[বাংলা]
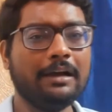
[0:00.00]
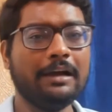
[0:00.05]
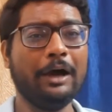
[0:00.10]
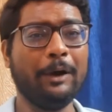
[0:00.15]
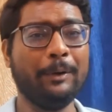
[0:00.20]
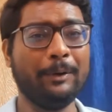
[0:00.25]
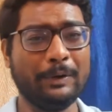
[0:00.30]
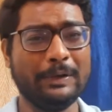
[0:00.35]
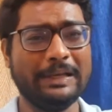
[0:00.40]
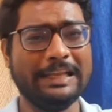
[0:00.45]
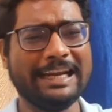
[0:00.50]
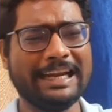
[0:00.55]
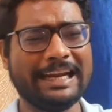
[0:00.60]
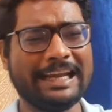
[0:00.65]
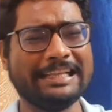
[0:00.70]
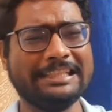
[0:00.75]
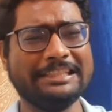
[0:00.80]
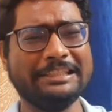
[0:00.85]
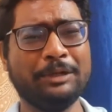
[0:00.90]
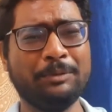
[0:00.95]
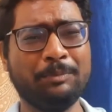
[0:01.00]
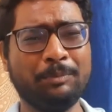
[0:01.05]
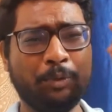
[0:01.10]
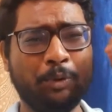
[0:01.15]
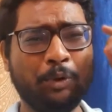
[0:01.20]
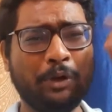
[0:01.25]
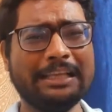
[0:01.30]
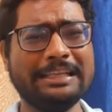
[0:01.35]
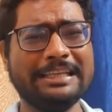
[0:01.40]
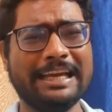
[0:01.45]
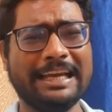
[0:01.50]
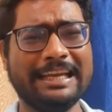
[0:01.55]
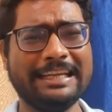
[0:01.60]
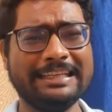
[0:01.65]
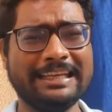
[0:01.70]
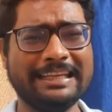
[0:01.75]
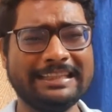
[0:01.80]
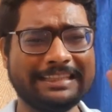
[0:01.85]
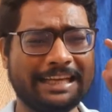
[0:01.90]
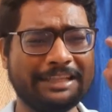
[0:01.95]
ওটা লিখে রেখেছি এটা ভুলে যাই
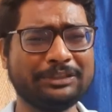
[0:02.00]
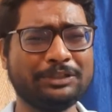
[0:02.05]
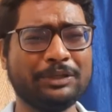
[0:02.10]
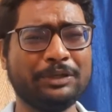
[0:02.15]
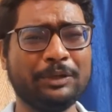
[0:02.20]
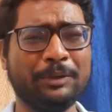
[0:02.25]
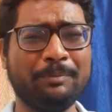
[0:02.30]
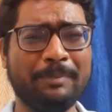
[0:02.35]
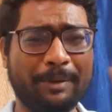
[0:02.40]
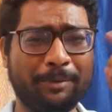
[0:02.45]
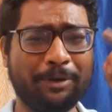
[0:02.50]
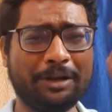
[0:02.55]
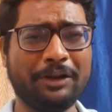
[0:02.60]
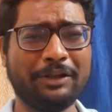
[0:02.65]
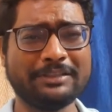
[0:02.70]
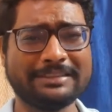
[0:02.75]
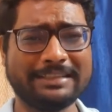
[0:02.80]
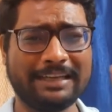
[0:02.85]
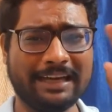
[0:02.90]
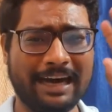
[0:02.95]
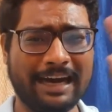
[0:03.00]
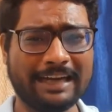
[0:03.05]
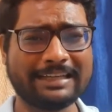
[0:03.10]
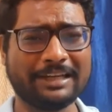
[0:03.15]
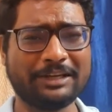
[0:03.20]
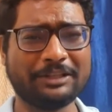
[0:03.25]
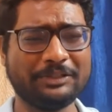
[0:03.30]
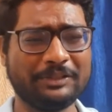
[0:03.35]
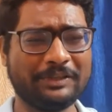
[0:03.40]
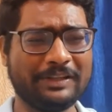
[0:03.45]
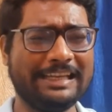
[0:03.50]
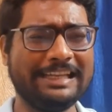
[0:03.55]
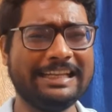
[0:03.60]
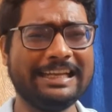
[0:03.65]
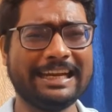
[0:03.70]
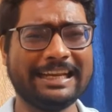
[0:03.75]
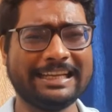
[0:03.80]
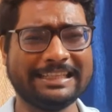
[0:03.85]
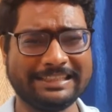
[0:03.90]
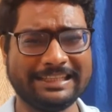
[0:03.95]
তার জন্য মেমোরি লসটা আটকানোর জন্য
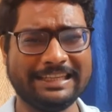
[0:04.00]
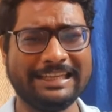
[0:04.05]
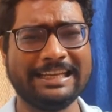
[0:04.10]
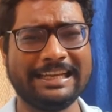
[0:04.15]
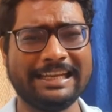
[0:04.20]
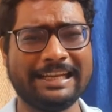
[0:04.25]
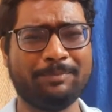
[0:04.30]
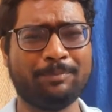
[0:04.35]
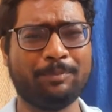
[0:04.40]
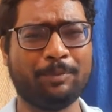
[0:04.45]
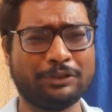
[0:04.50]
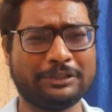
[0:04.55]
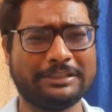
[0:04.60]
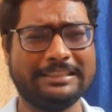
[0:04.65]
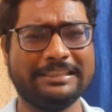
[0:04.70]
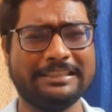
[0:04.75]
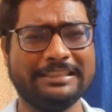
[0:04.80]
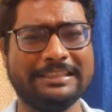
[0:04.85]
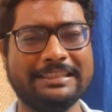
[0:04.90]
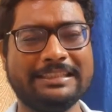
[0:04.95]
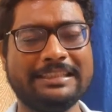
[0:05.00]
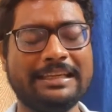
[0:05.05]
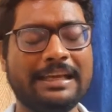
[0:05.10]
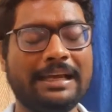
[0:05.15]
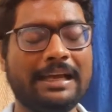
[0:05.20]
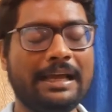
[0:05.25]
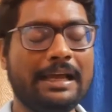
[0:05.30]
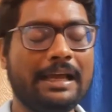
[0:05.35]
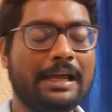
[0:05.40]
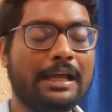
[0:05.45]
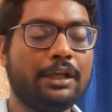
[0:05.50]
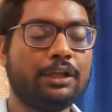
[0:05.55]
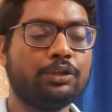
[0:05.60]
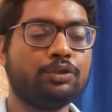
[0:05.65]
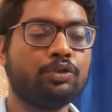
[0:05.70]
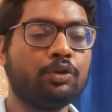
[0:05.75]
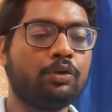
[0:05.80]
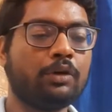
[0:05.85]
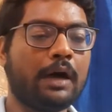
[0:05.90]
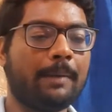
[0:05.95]
লিখে রেখেছি লিখে রেখে পড়ছি
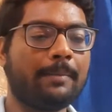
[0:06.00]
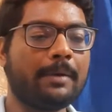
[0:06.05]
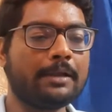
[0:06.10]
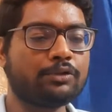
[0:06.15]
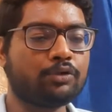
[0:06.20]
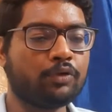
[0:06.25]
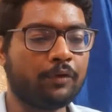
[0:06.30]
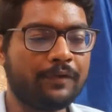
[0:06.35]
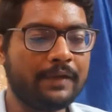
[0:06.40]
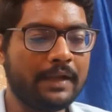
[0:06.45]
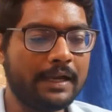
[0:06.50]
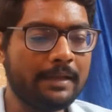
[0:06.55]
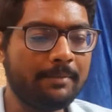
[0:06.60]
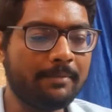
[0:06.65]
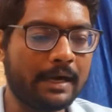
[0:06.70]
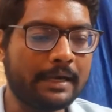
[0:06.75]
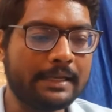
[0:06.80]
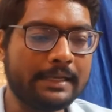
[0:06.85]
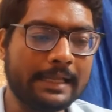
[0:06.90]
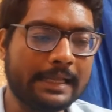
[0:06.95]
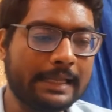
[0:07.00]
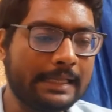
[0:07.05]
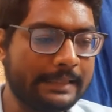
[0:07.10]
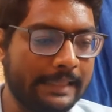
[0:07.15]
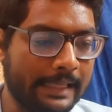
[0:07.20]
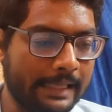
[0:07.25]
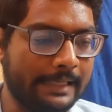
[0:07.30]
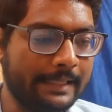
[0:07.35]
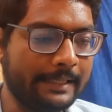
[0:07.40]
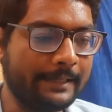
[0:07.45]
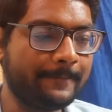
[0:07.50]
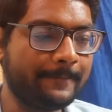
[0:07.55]
তো আমরা সোফিয়া ডি মার্টিনাকে দেখি